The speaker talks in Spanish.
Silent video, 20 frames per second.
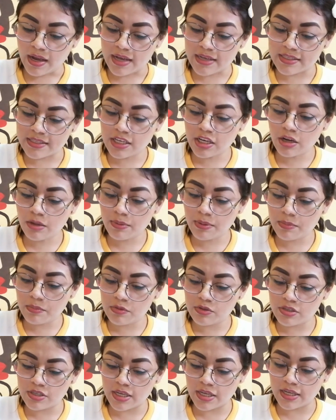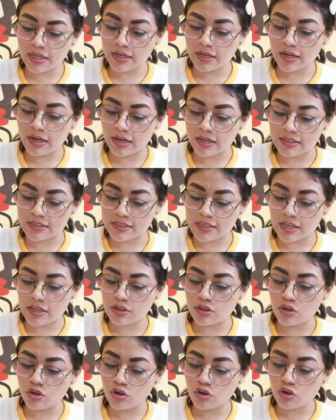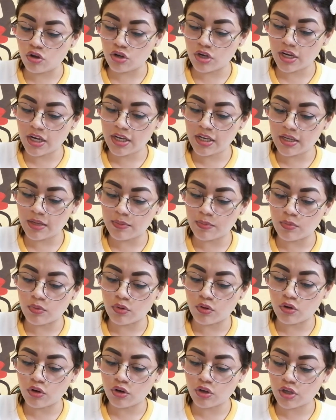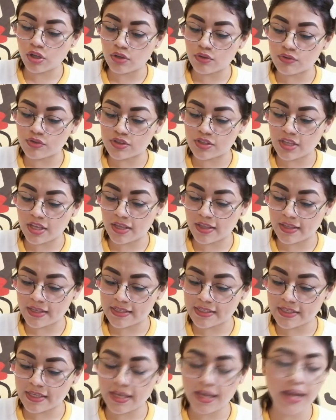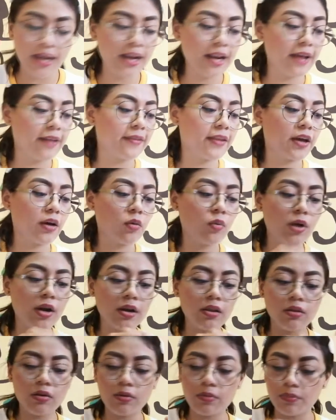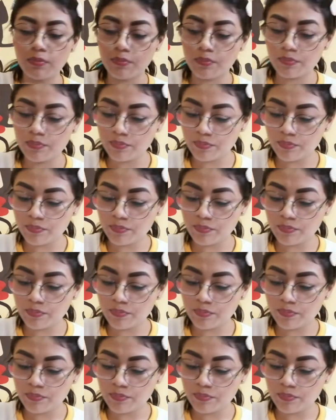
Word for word: Así lo vamos a ir realizando con el dibujo que ustedes quieran, ¿de acuerdo?